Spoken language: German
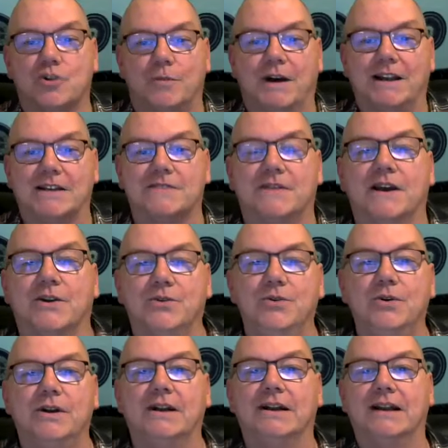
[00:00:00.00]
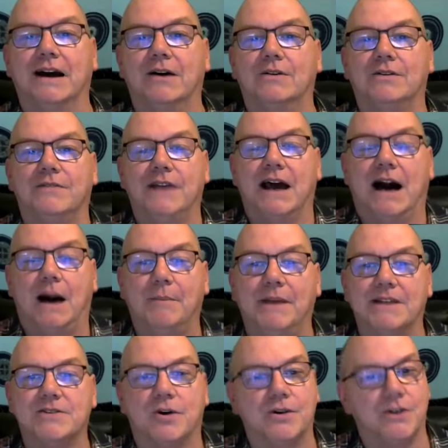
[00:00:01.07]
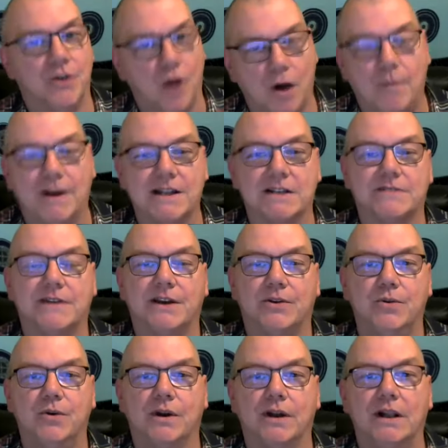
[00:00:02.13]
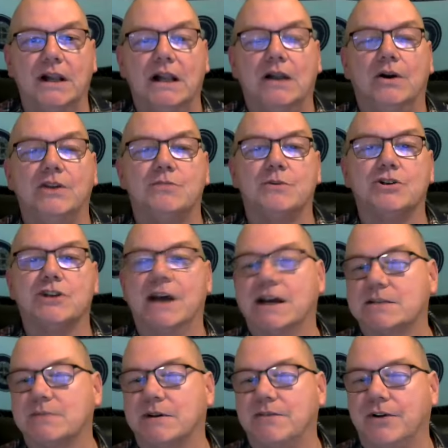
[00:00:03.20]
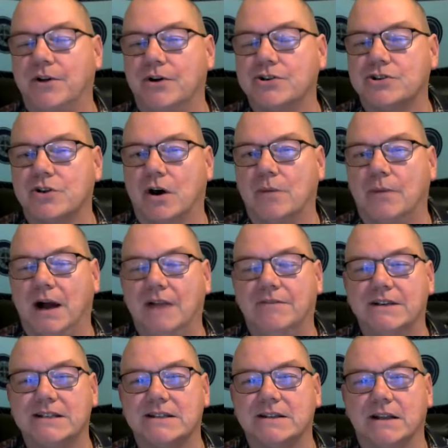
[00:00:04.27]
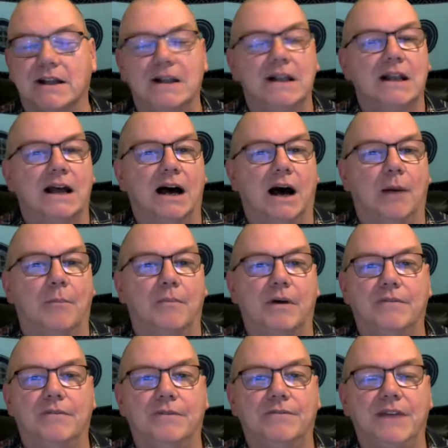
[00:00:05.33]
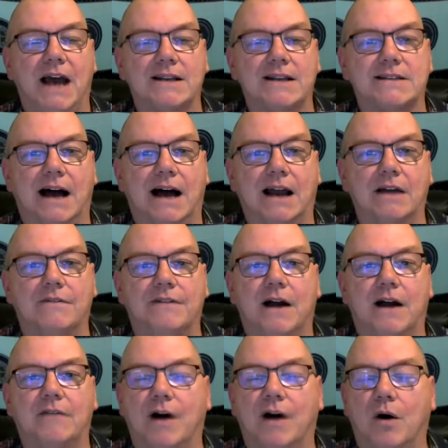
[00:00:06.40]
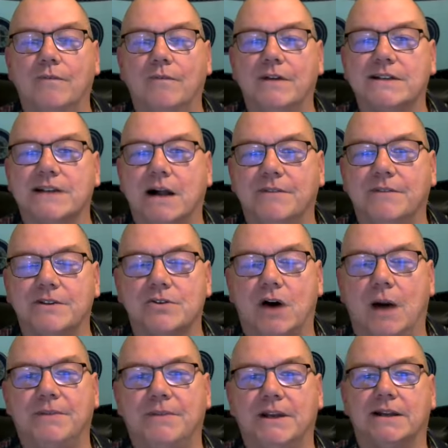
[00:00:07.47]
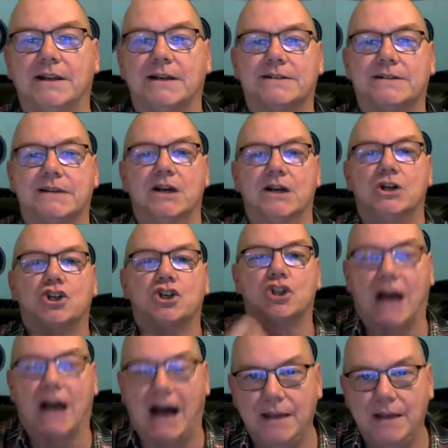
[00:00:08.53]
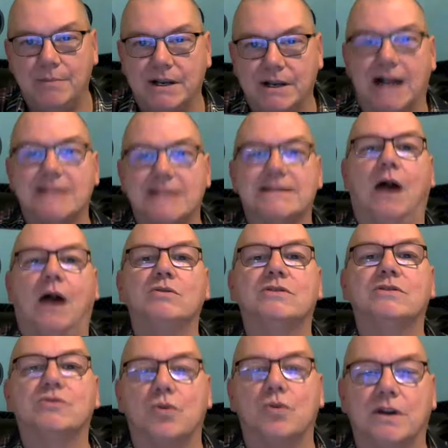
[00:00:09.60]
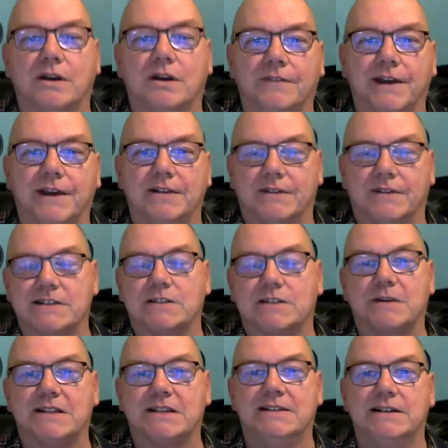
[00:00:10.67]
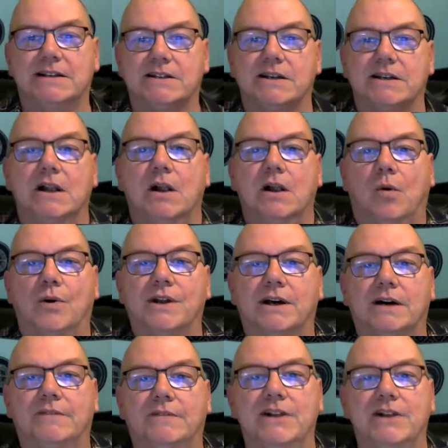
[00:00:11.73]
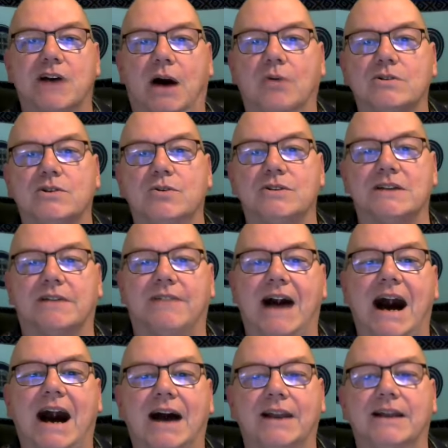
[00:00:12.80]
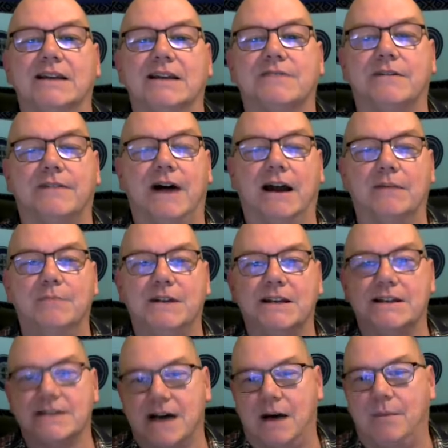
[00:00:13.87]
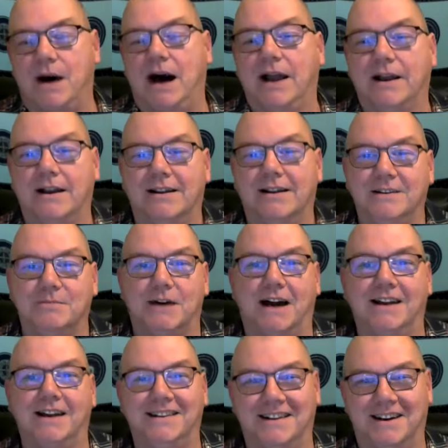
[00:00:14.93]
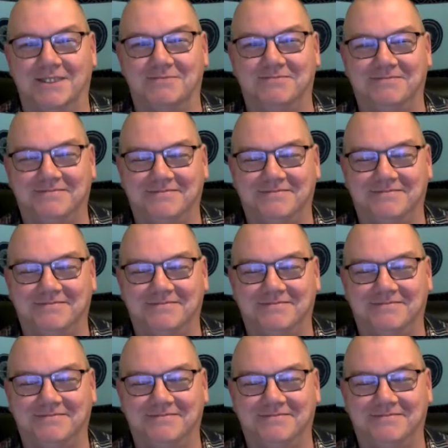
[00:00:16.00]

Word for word: schon mal das Vergnügen und wir haben jetzt heute nochmal das Vergnügen. Ich möchte erstmal von euch nochmal wissen, ähm, wie hat es angefangen, warum, weshalb, wieso habt ihr das Schreiben als Ausdruck gewählt. Was ist passiert oder welche Auslöser waren es? Wir fangen mit der Dame an, liebe Alina.